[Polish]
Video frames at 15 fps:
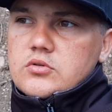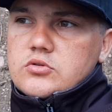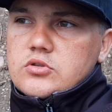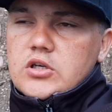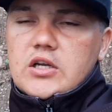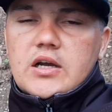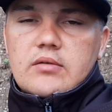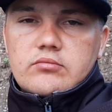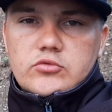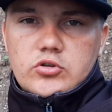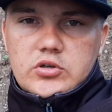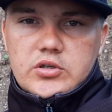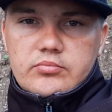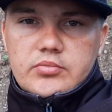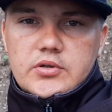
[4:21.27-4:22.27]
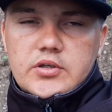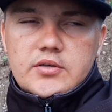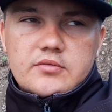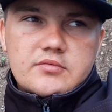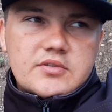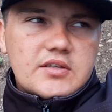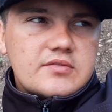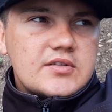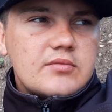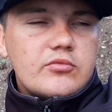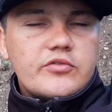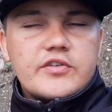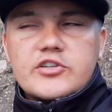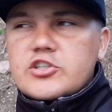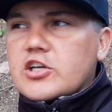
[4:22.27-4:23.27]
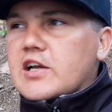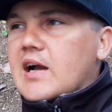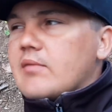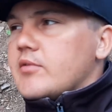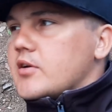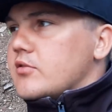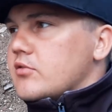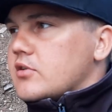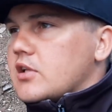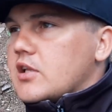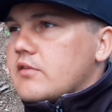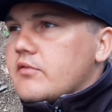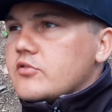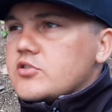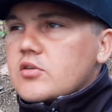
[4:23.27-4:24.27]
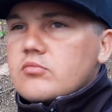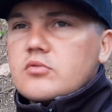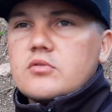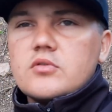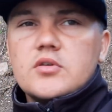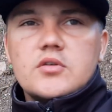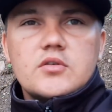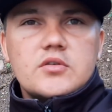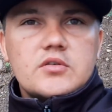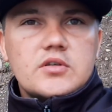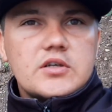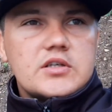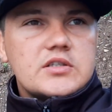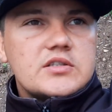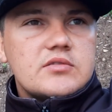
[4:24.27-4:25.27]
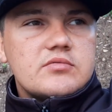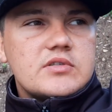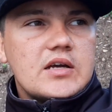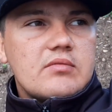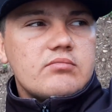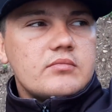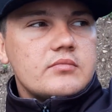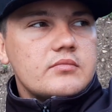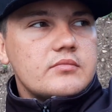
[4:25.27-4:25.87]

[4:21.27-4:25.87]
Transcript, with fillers: Czekam do ryby. Zawsze mówię czekamy, kurde, nie wiem czemu, jak jestem sam.